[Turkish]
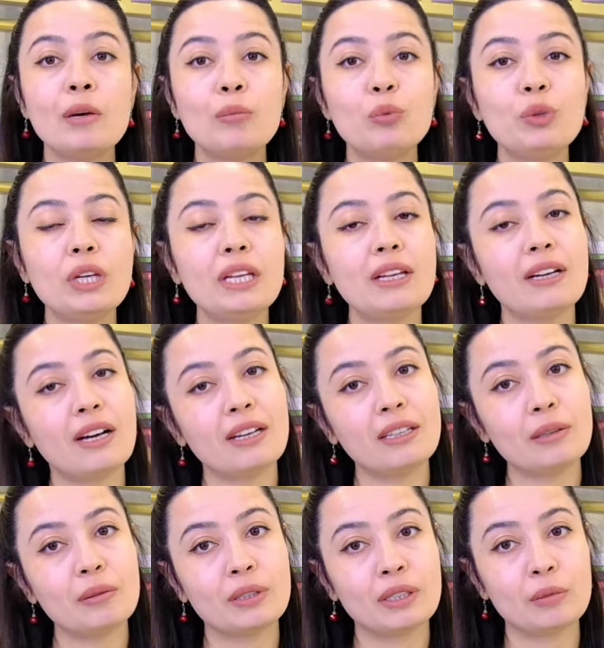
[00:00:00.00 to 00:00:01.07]
Bu yeni ay,
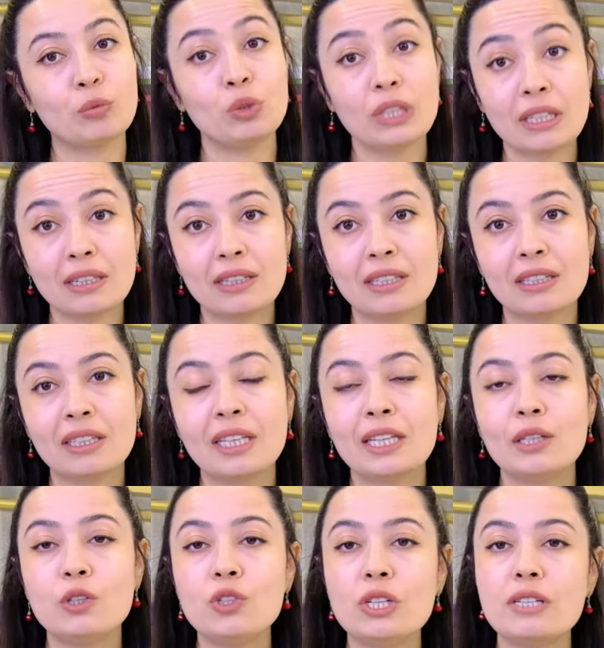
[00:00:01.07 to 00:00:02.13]
e, bu yenilik
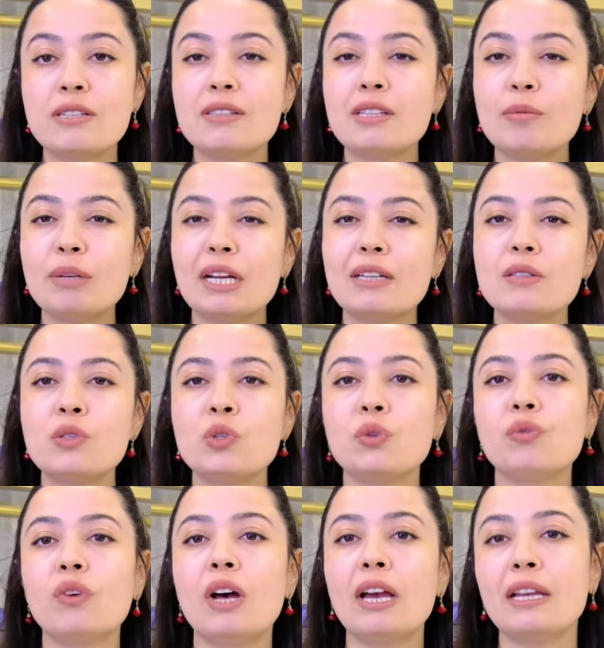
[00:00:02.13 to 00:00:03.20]
içerisinde biraz
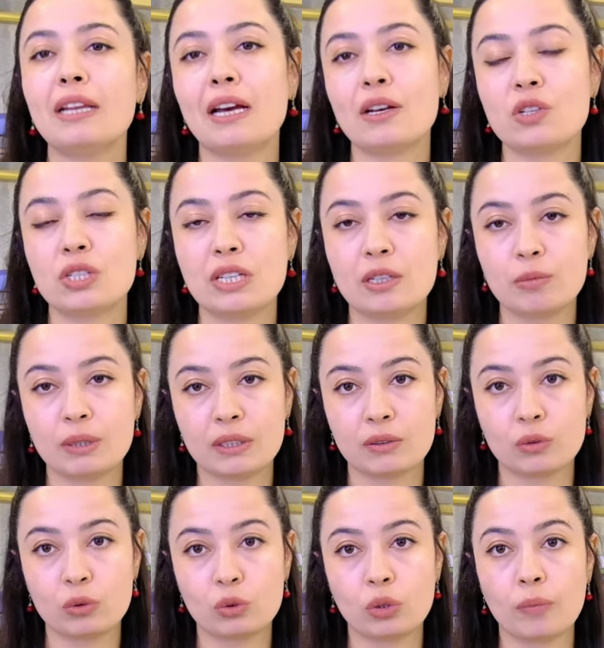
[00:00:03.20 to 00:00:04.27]
şifa enerjileri
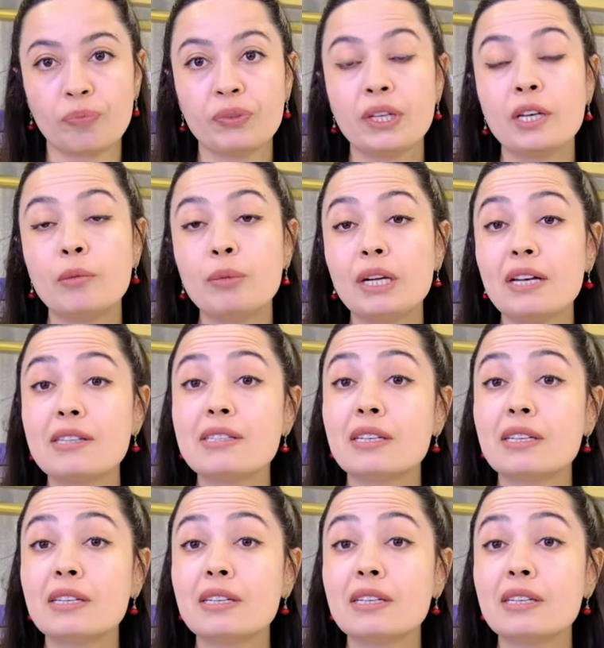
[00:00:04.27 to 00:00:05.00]
barındırıyor. Biraz